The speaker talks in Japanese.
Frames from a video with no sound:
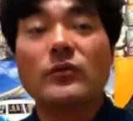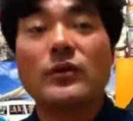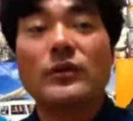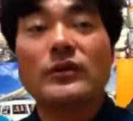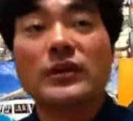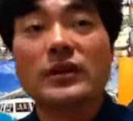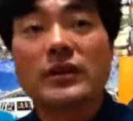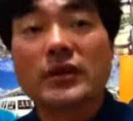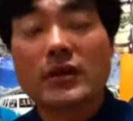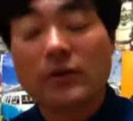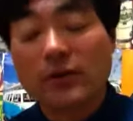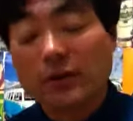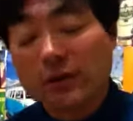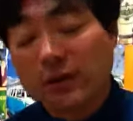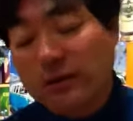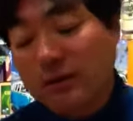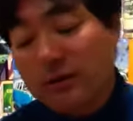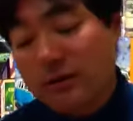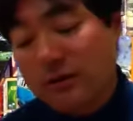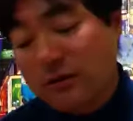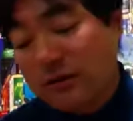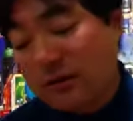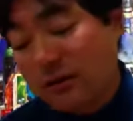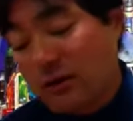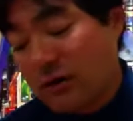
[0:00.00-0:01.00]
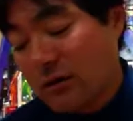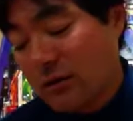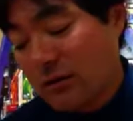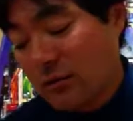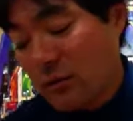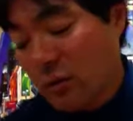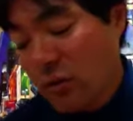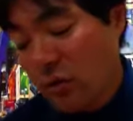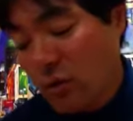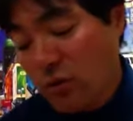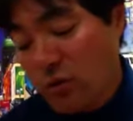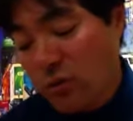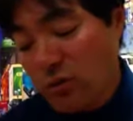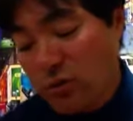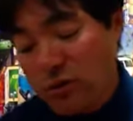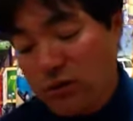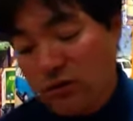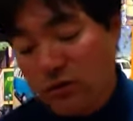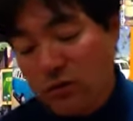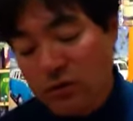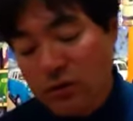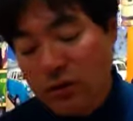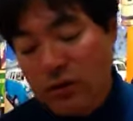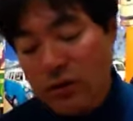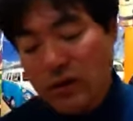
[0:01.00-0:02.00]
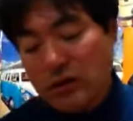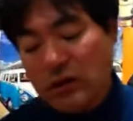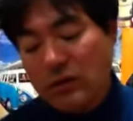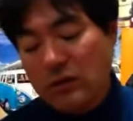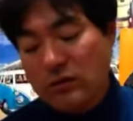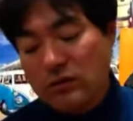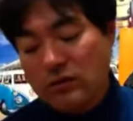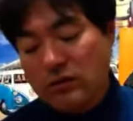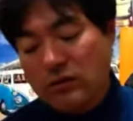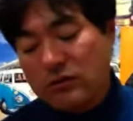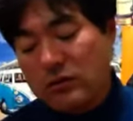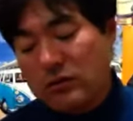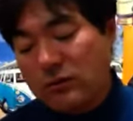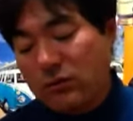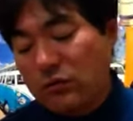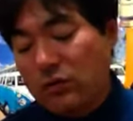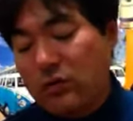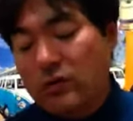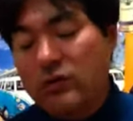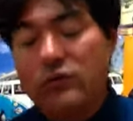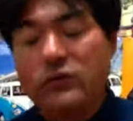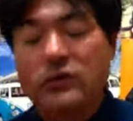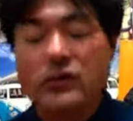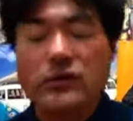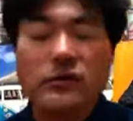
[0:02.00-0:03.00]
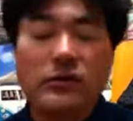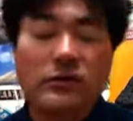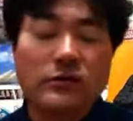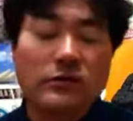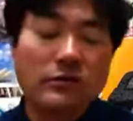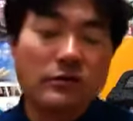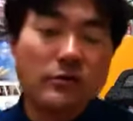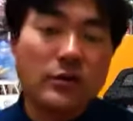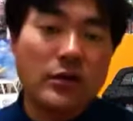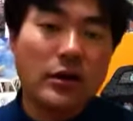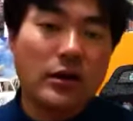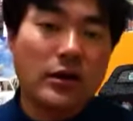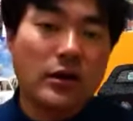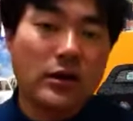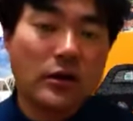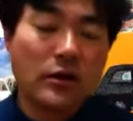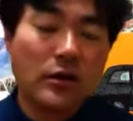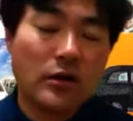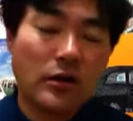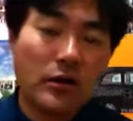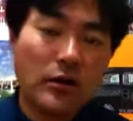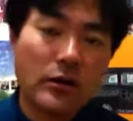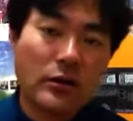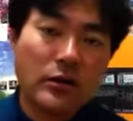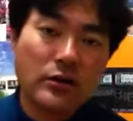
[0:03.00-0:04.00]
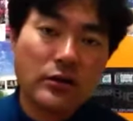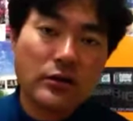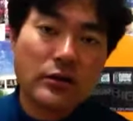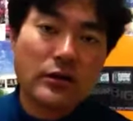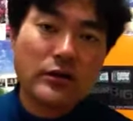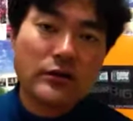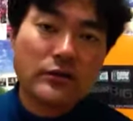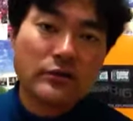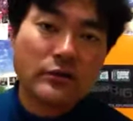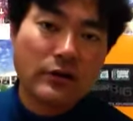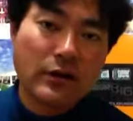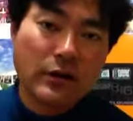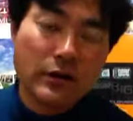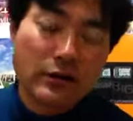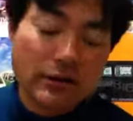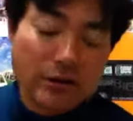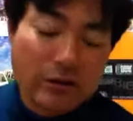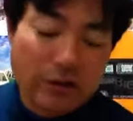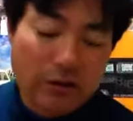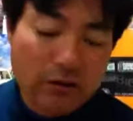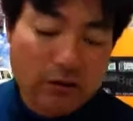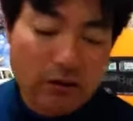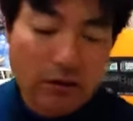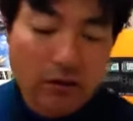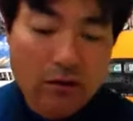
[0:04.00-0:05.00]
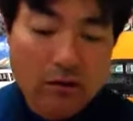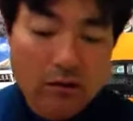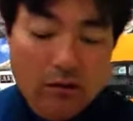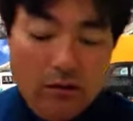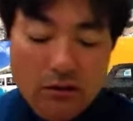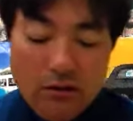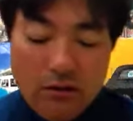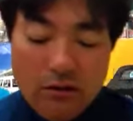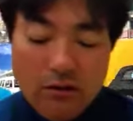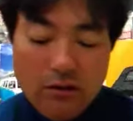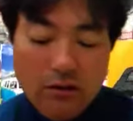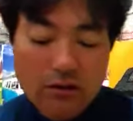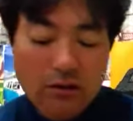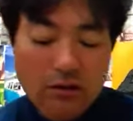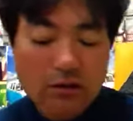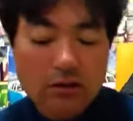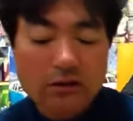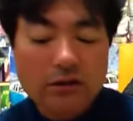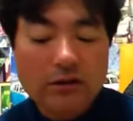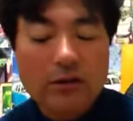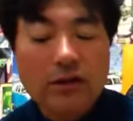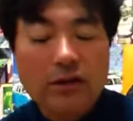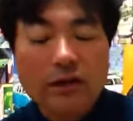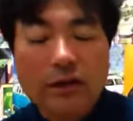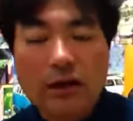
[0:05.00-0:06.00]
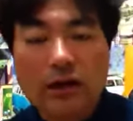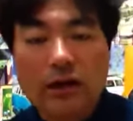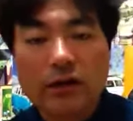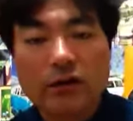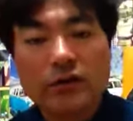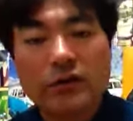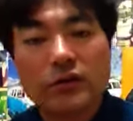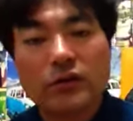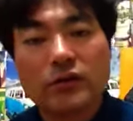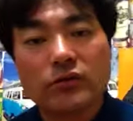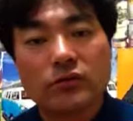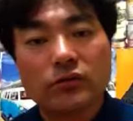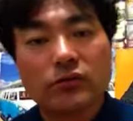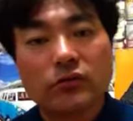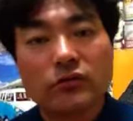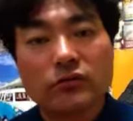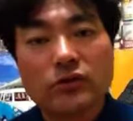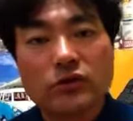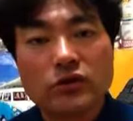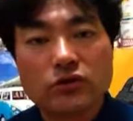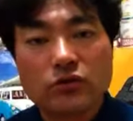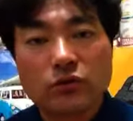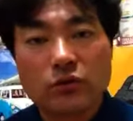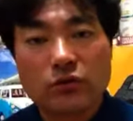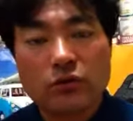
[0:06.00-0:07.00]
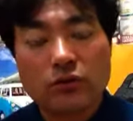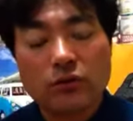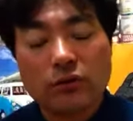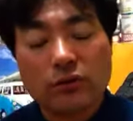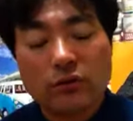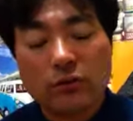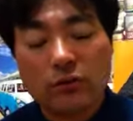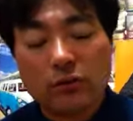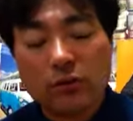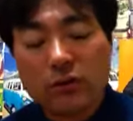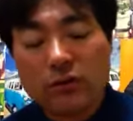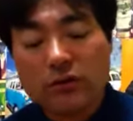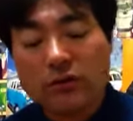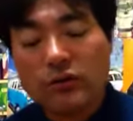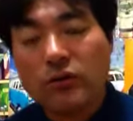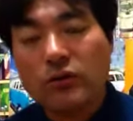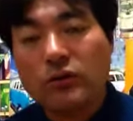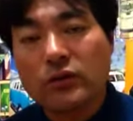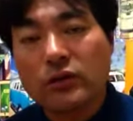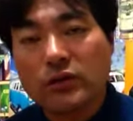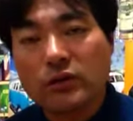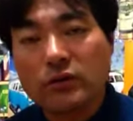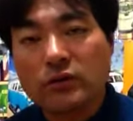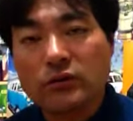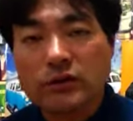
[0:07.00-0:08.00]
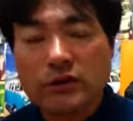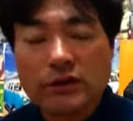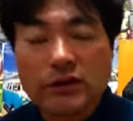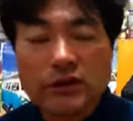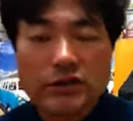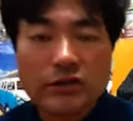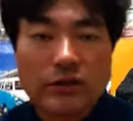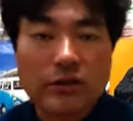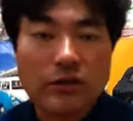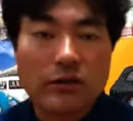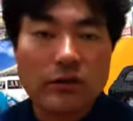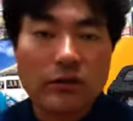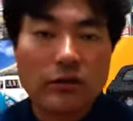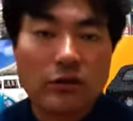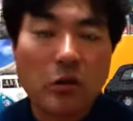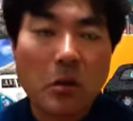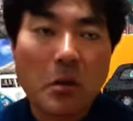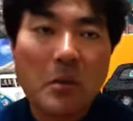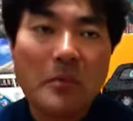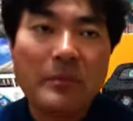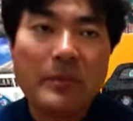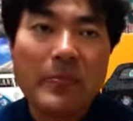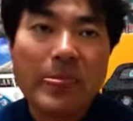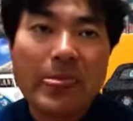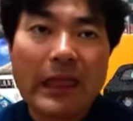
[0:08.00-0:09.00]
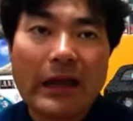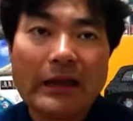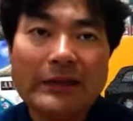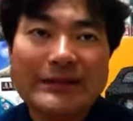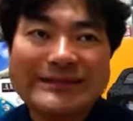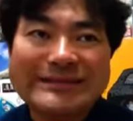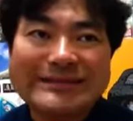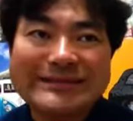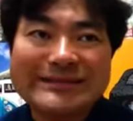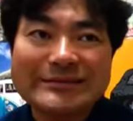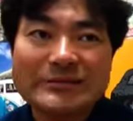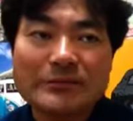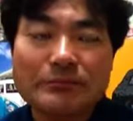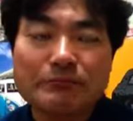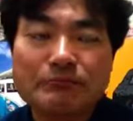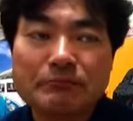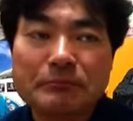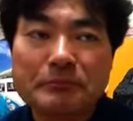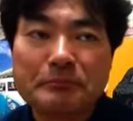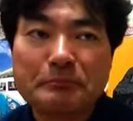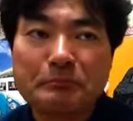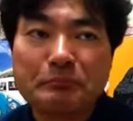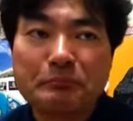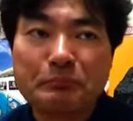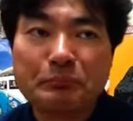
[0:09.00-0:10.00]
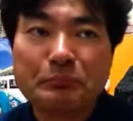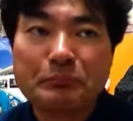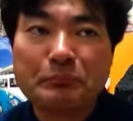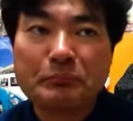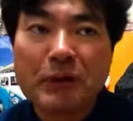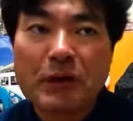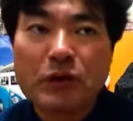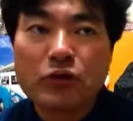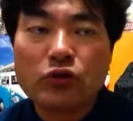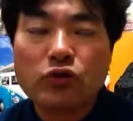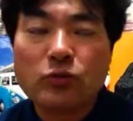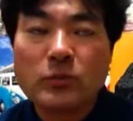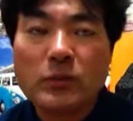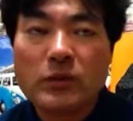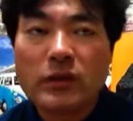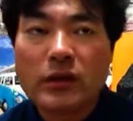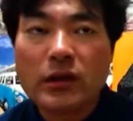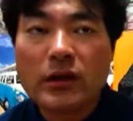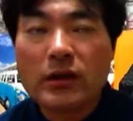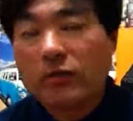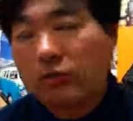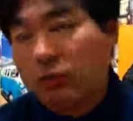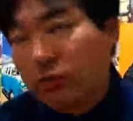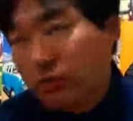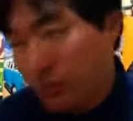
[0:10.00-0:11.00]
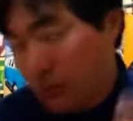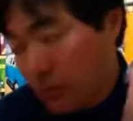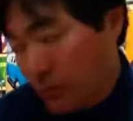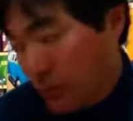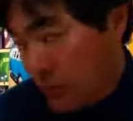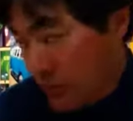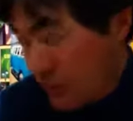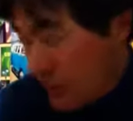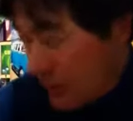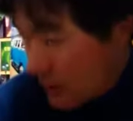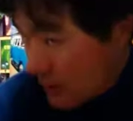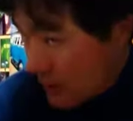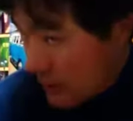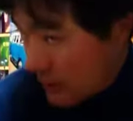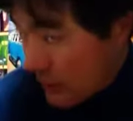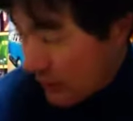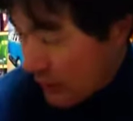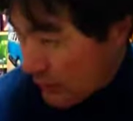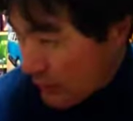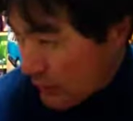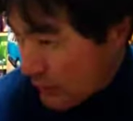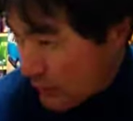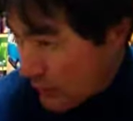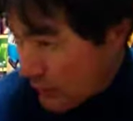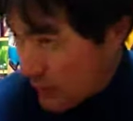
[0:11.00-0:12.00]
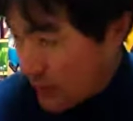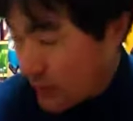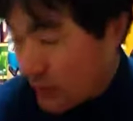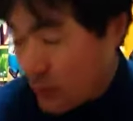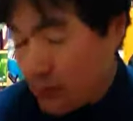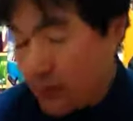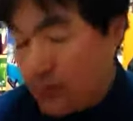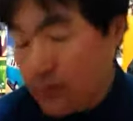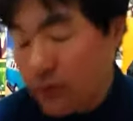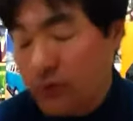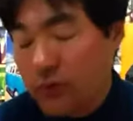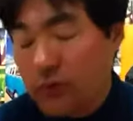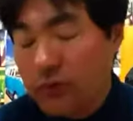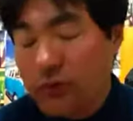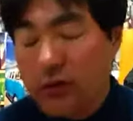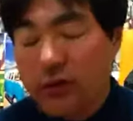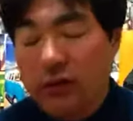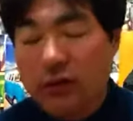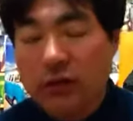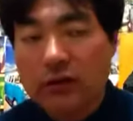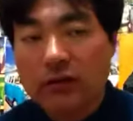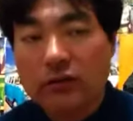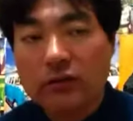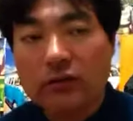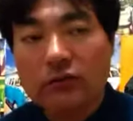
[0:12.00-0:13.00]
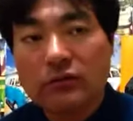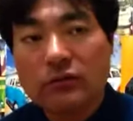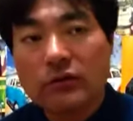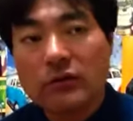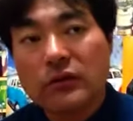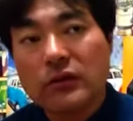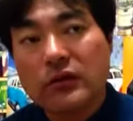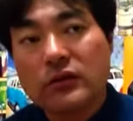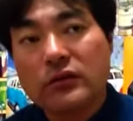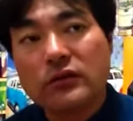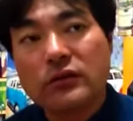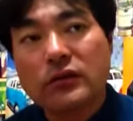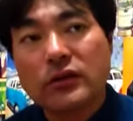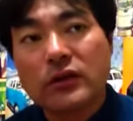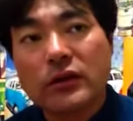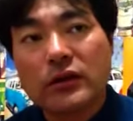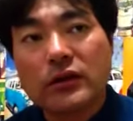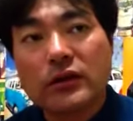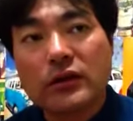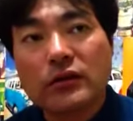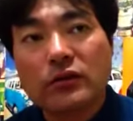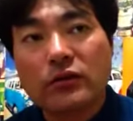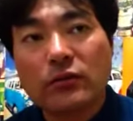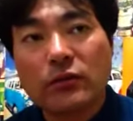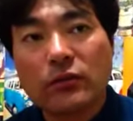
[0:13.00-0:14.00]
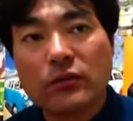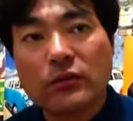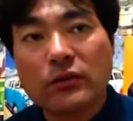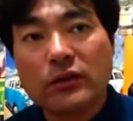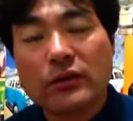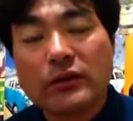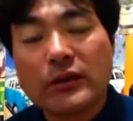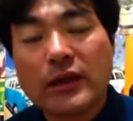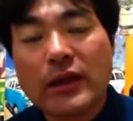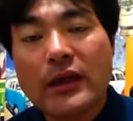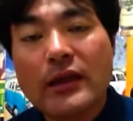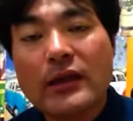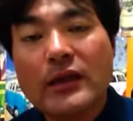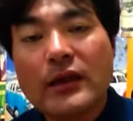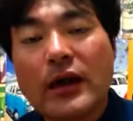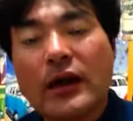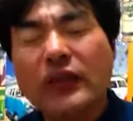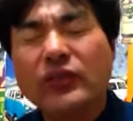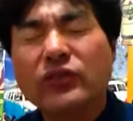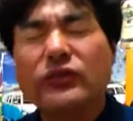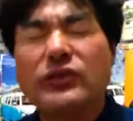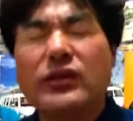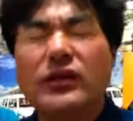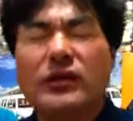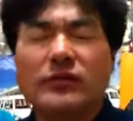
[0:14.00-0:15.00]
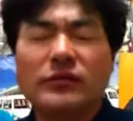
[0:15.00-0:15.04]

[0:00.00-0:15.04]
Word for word: 技なわけですけれども、まあ、それすらもですね節馬傷が癒えて、えー、消えかかってるというね状況でこれはすごいなっていう形なんですけどうんまあグルメ細胞のね活性化がすごいのかなっていうね設定かなと思うんですけどであとね